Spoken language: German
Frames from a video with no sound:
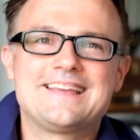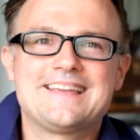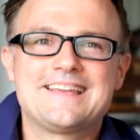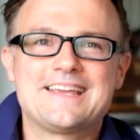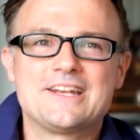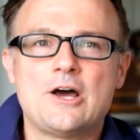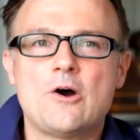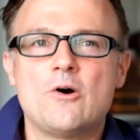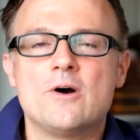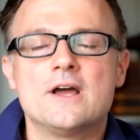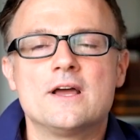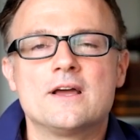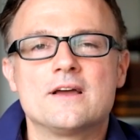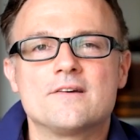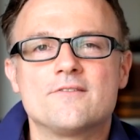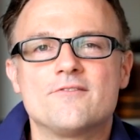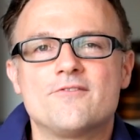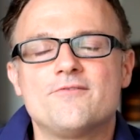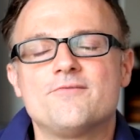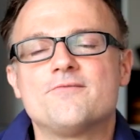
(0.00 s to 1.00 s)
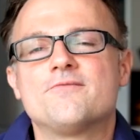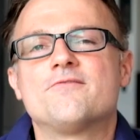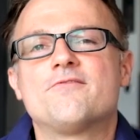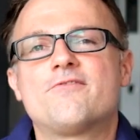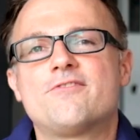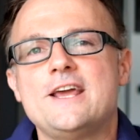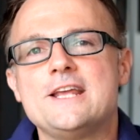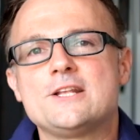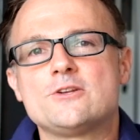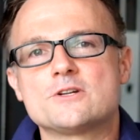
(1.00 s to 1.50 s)
Genau.
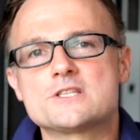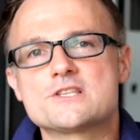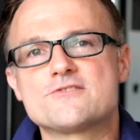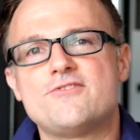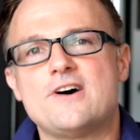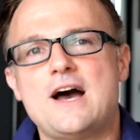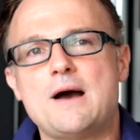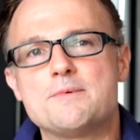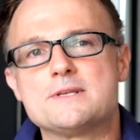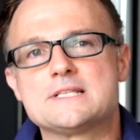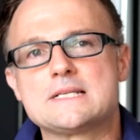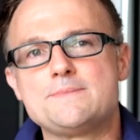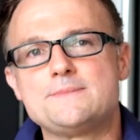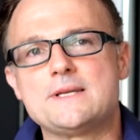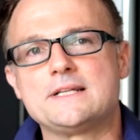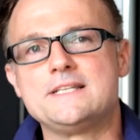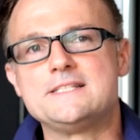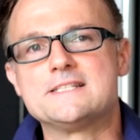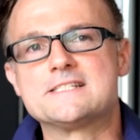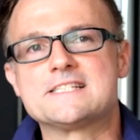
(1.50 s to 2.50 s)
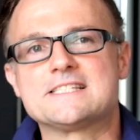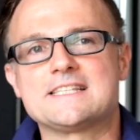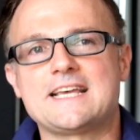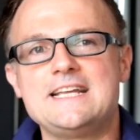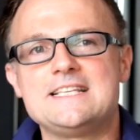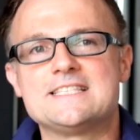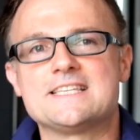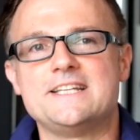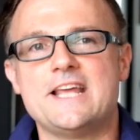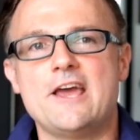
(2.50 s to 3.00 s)
Vielleicht kurz vorab, es gibt ja dieses
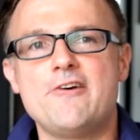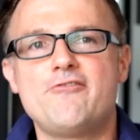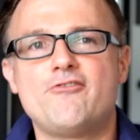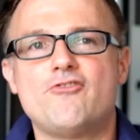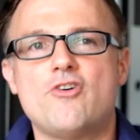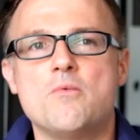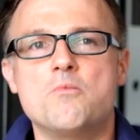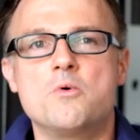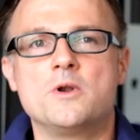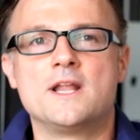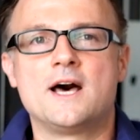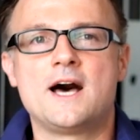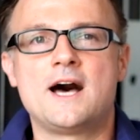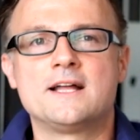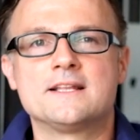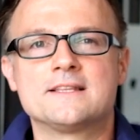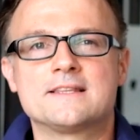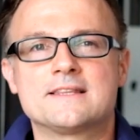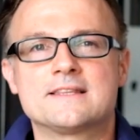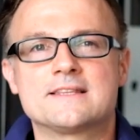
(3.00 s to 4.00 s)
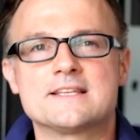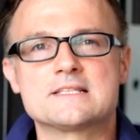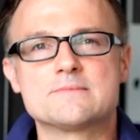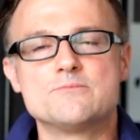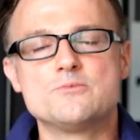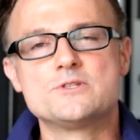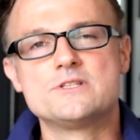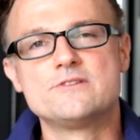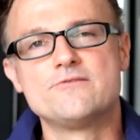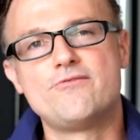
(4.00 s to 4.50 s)
13F-Formular, das
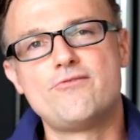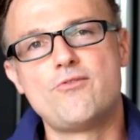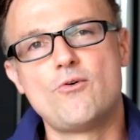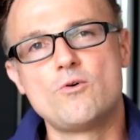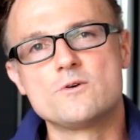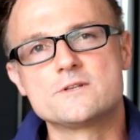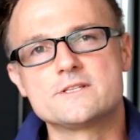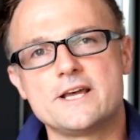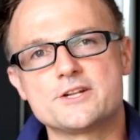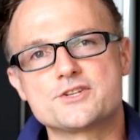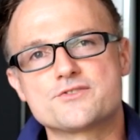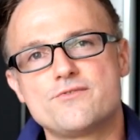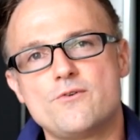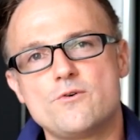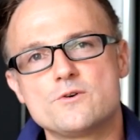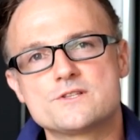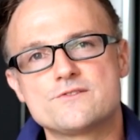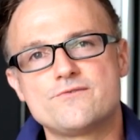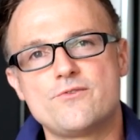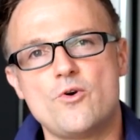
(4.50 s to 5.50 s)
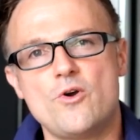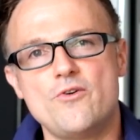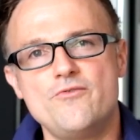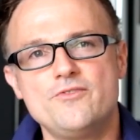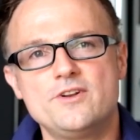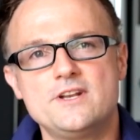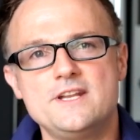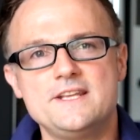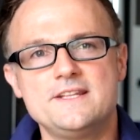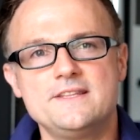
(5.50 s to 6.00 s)
müssen Fonds, Hedgefonds
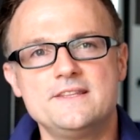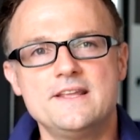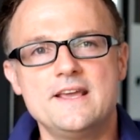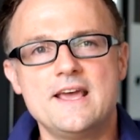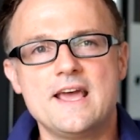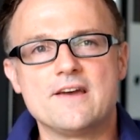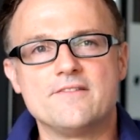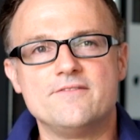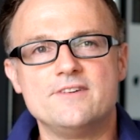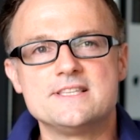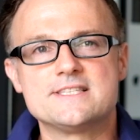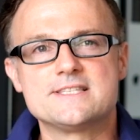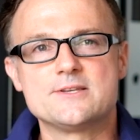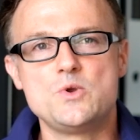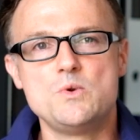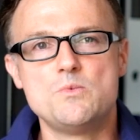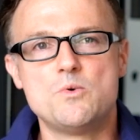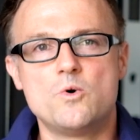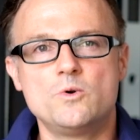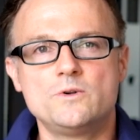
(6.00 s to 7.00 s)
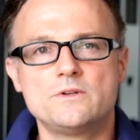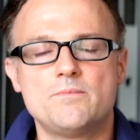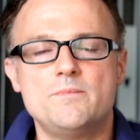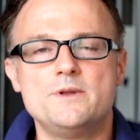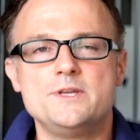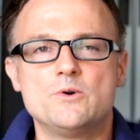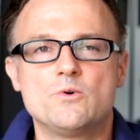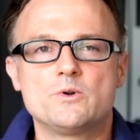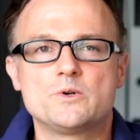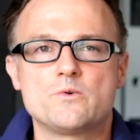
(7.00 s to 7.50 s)
veröffentlichen, wenn sie über 100
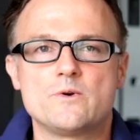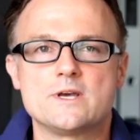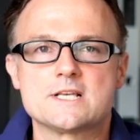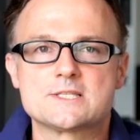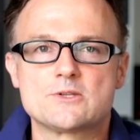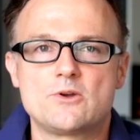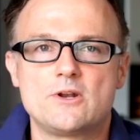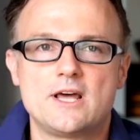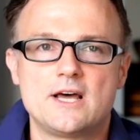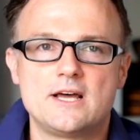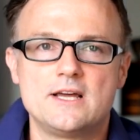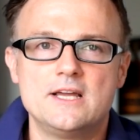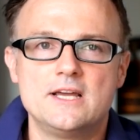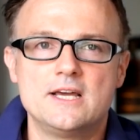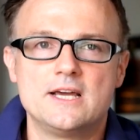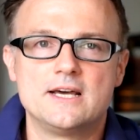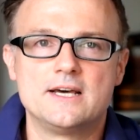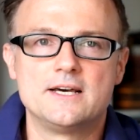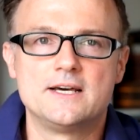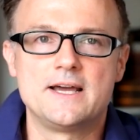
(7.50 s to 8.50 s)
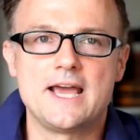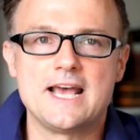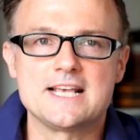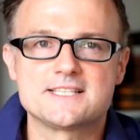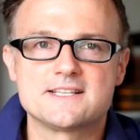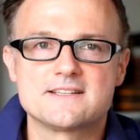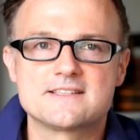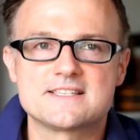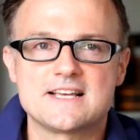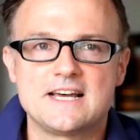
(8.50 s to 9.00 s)
Millionen US-Dollar äh,
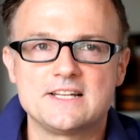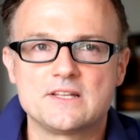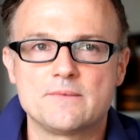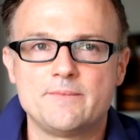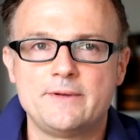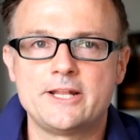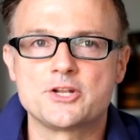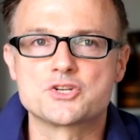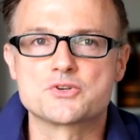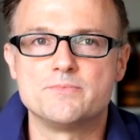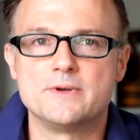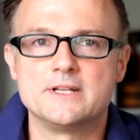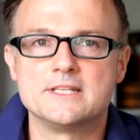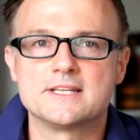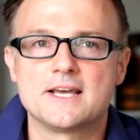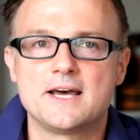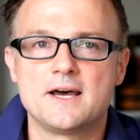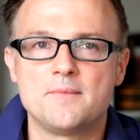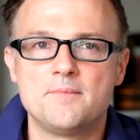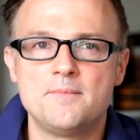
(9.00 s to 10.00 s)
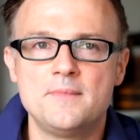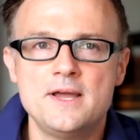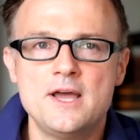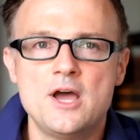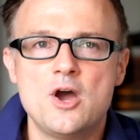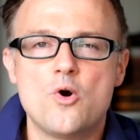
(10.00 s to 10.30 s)
Assets under Management haben.